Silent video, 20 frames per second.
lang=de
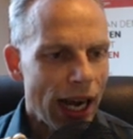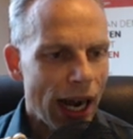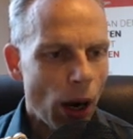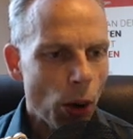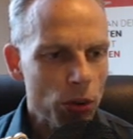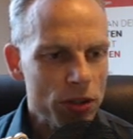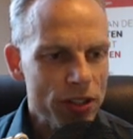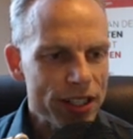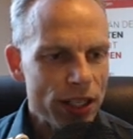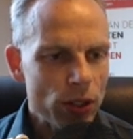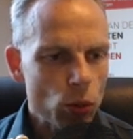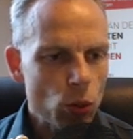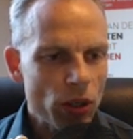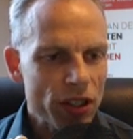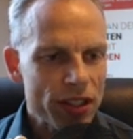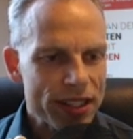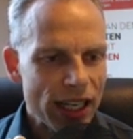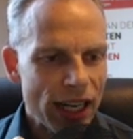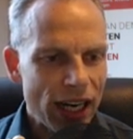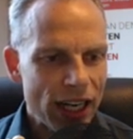Aus den
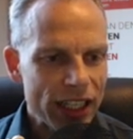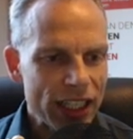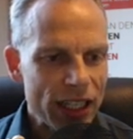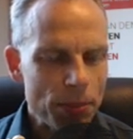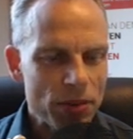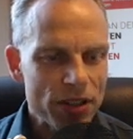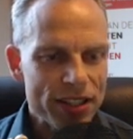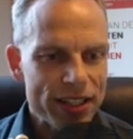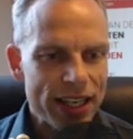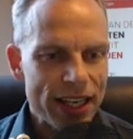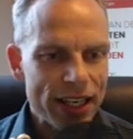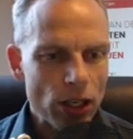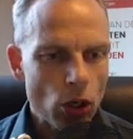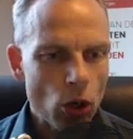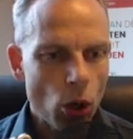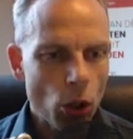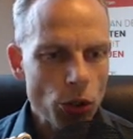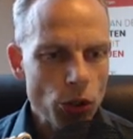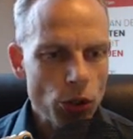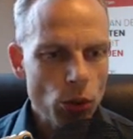USA gibt es den
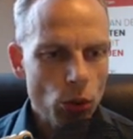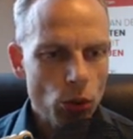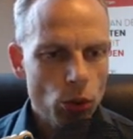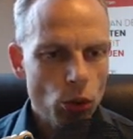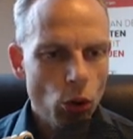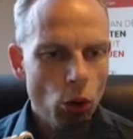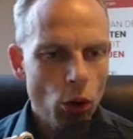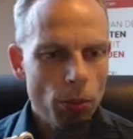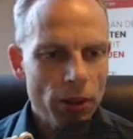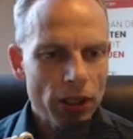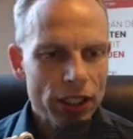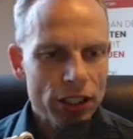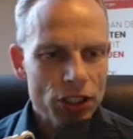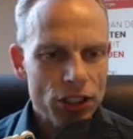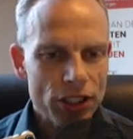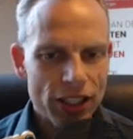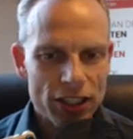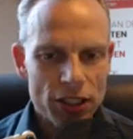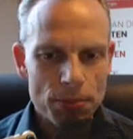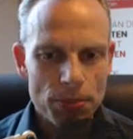
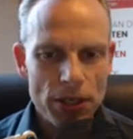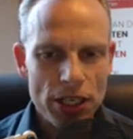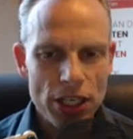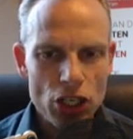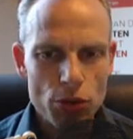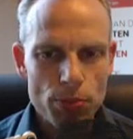Konjunkturbericht, das b